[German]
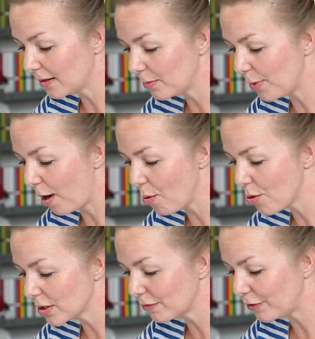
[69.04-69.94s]
in den
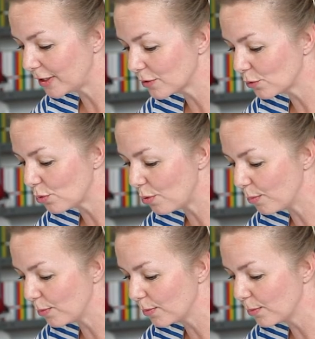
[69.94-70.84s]
Bauch, dann fällst du um.
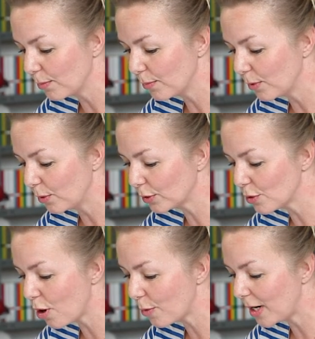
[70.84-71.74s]
Und
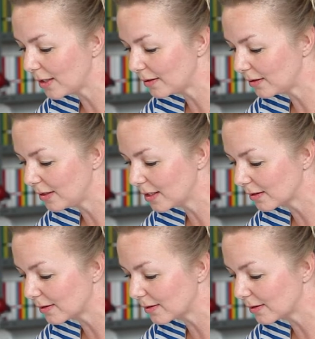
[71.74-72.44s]
nochmal in die Niere,